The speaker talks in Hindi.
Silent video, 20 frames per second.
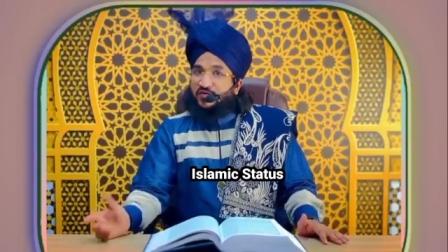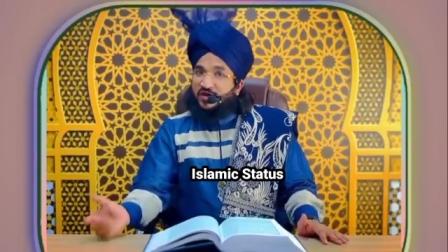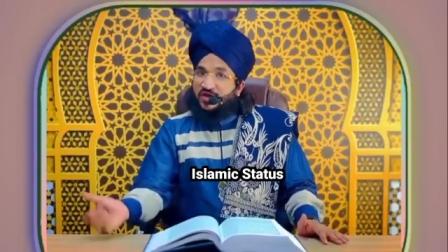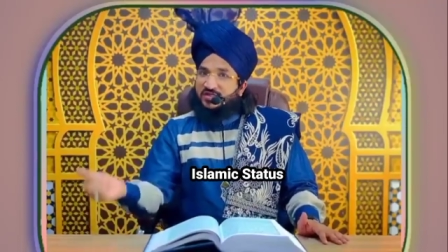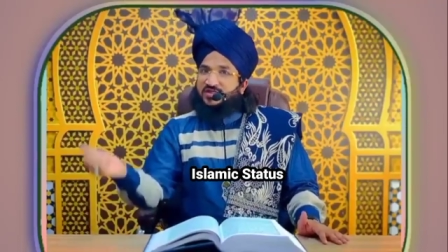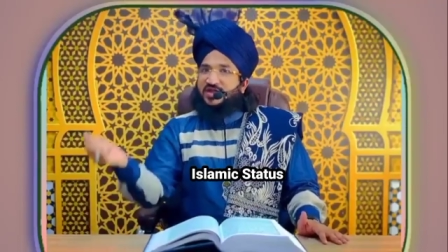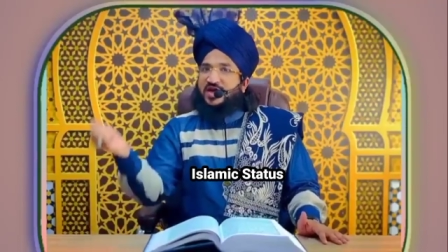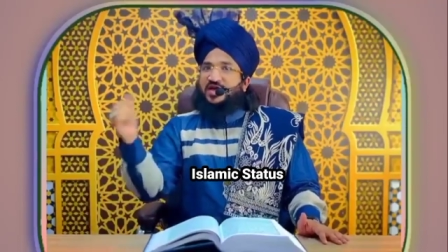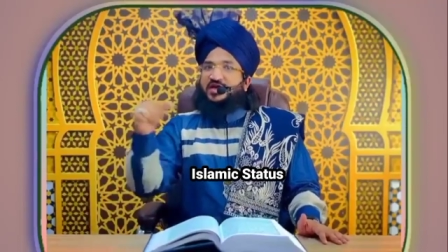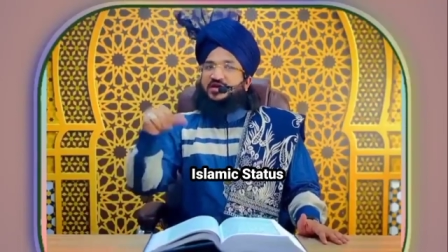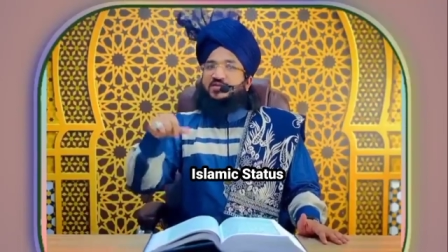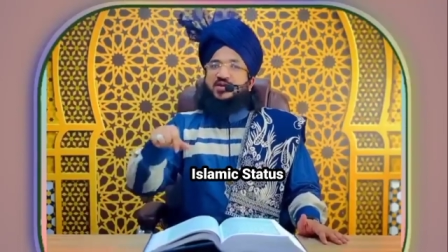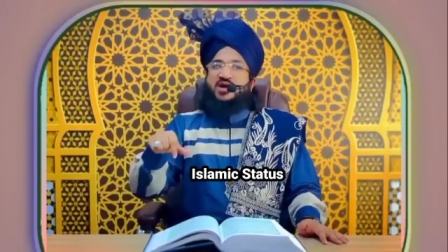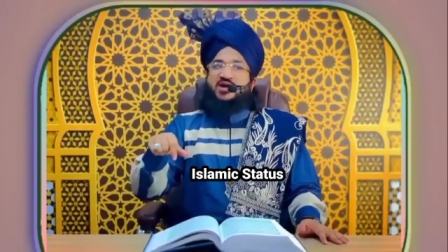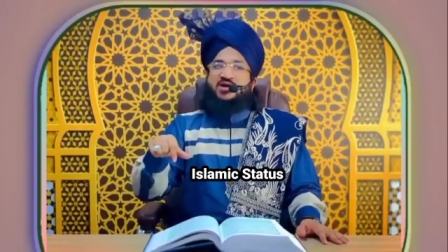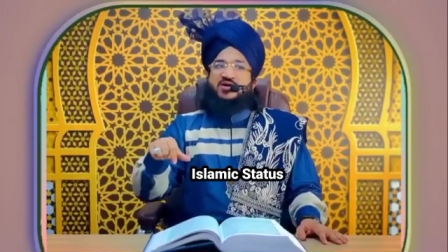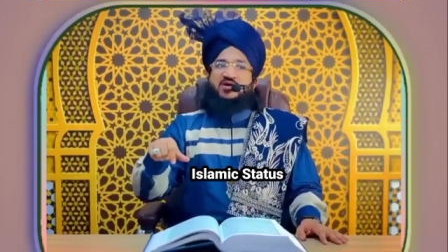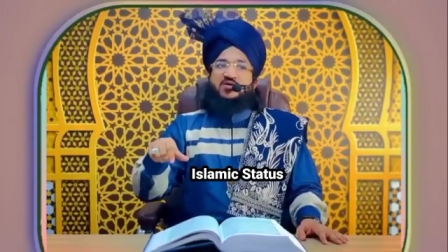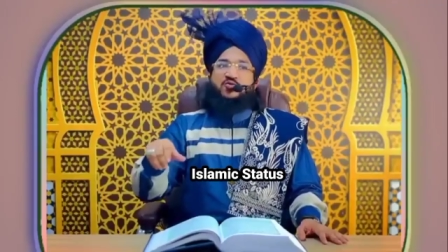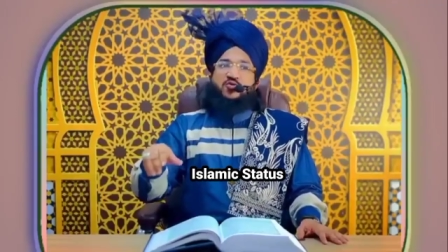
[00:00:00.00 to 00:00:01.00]
वैसा
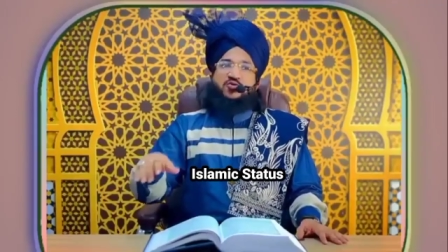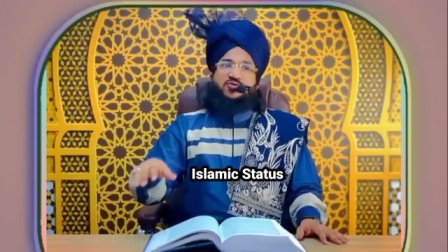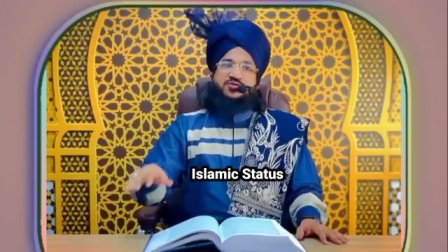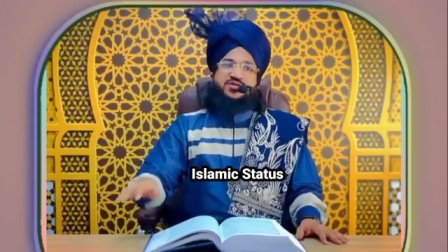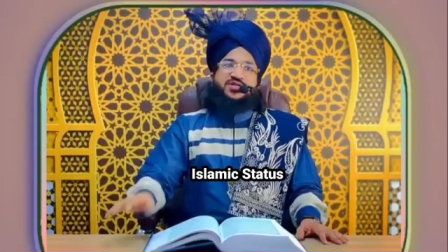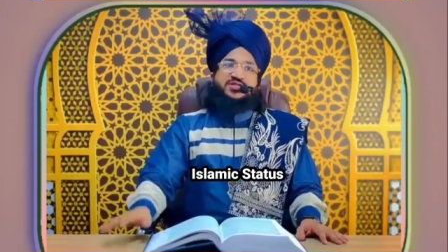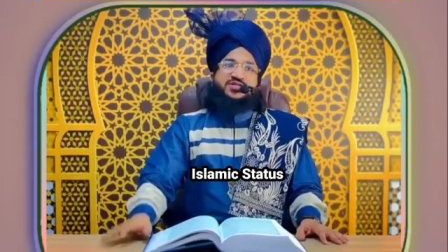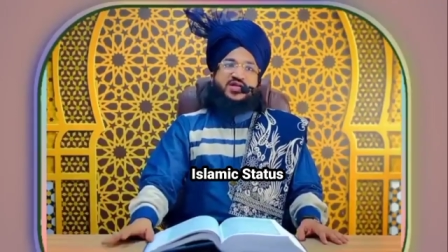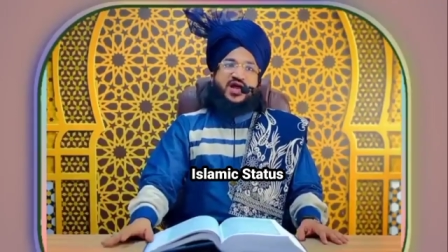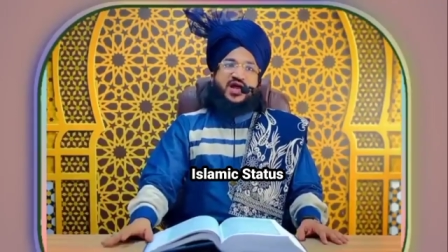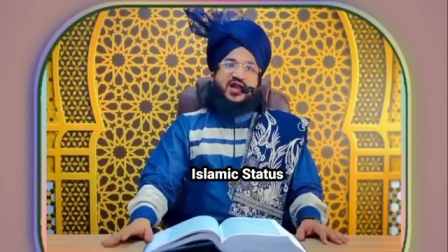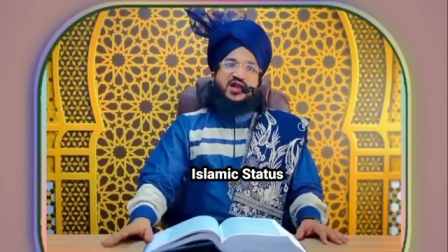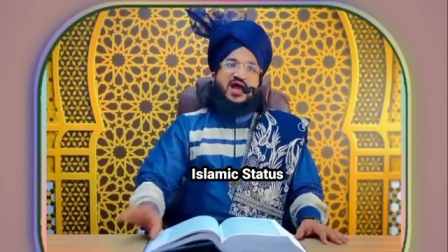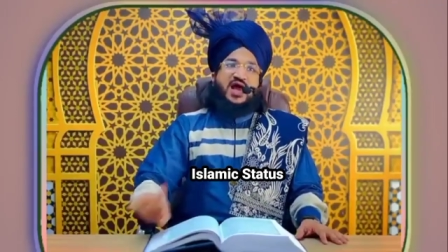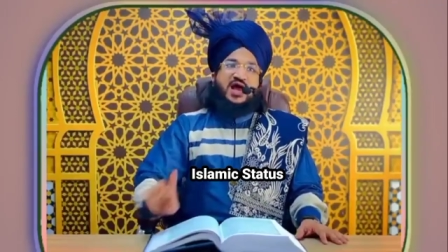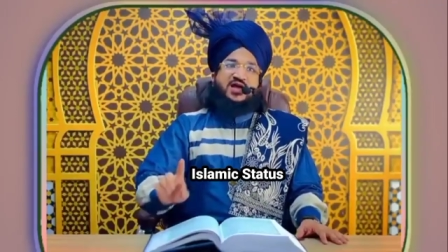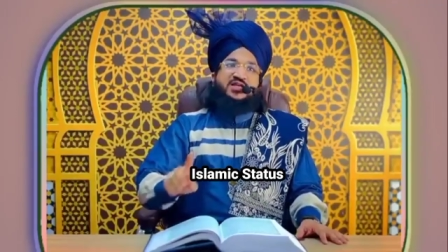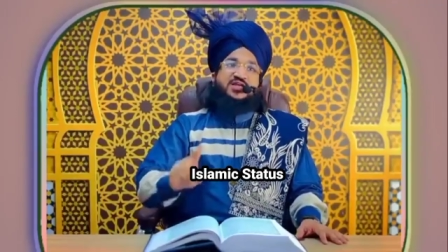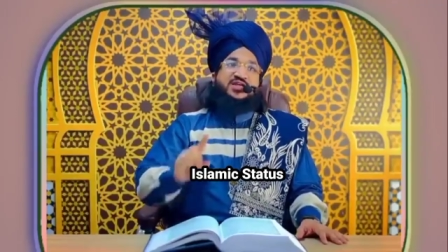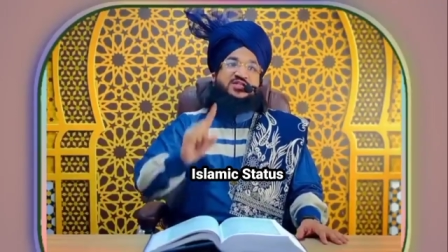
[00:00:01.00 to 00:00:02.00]
ईमान रखो जैसे
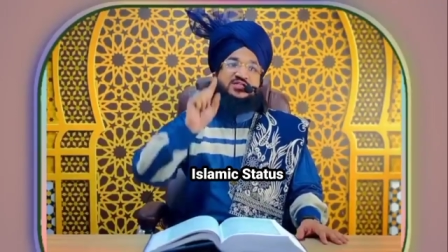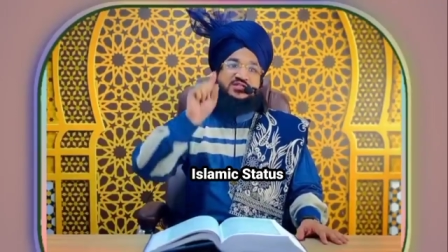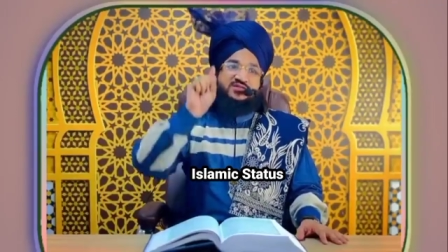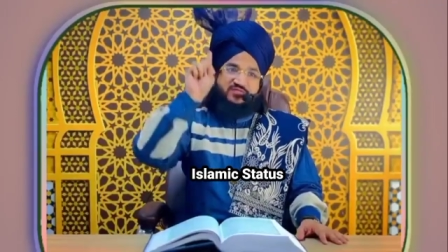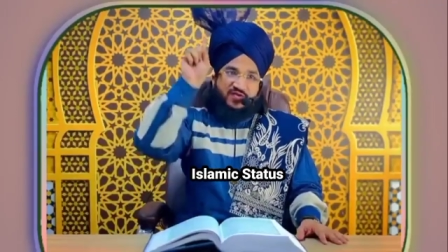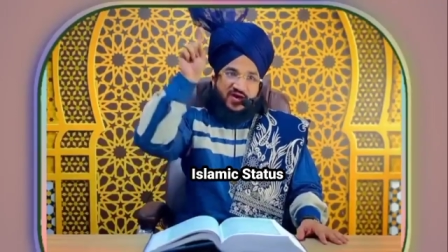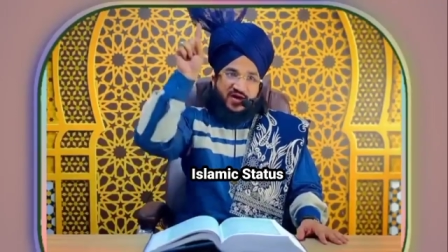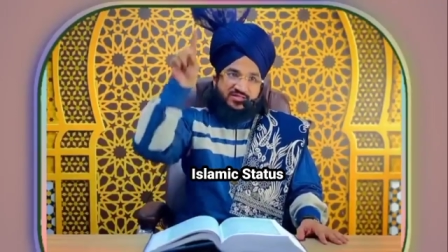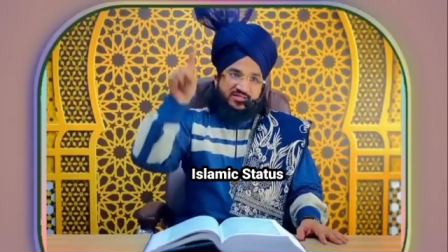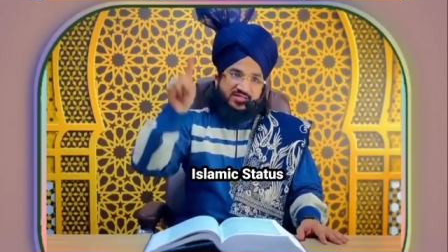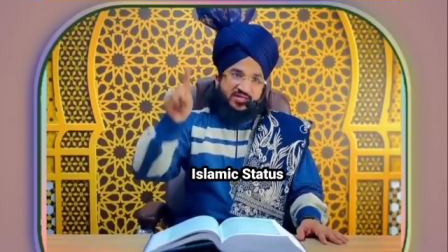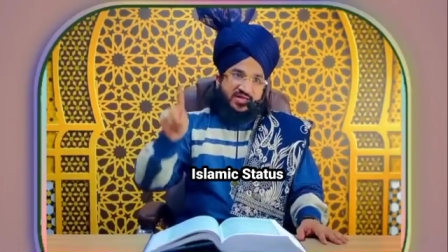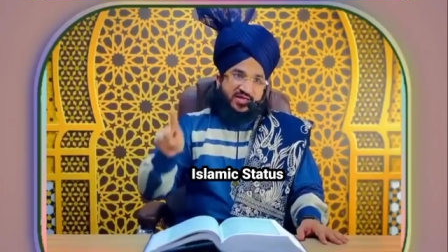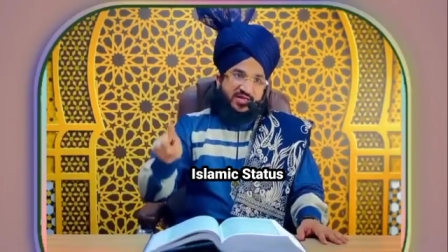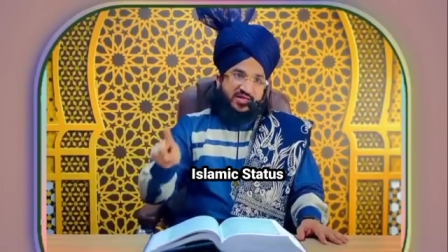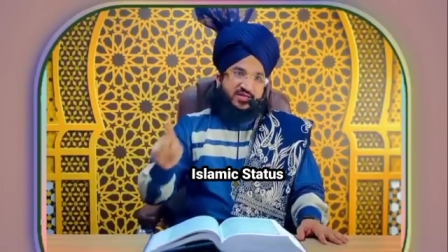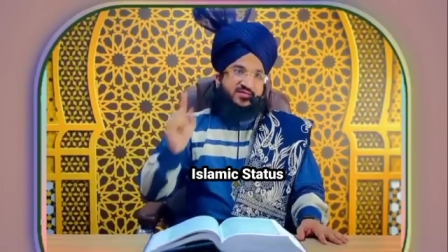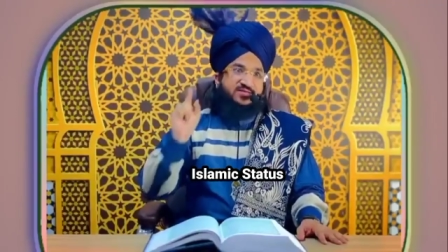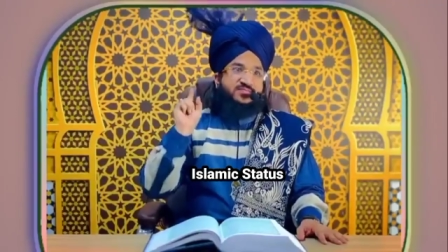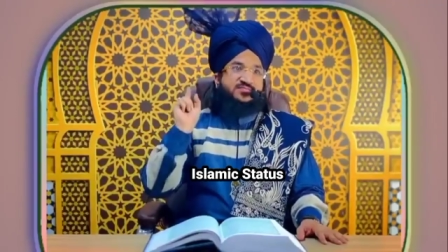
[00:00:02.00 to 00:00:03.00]
अल्लाह की सिफात
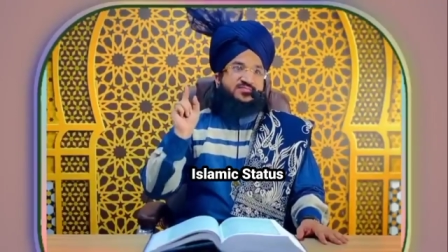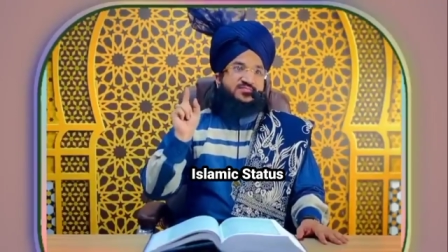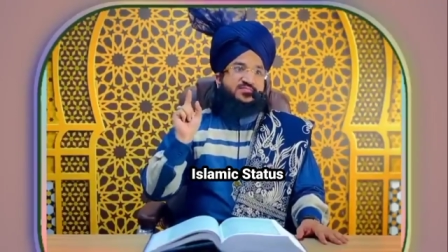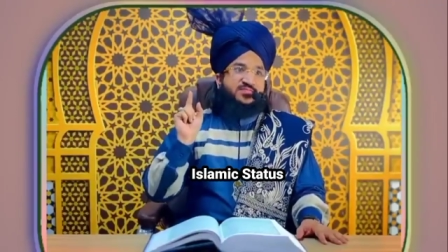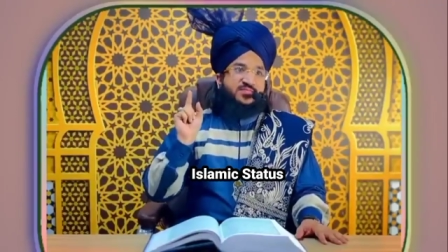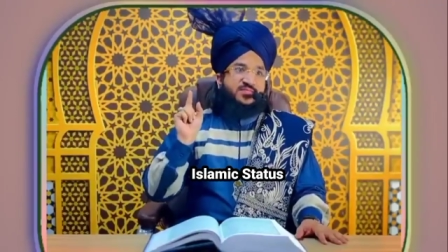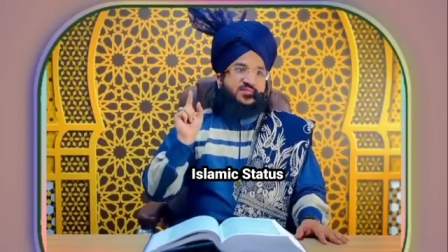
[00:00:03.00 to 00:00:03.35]
है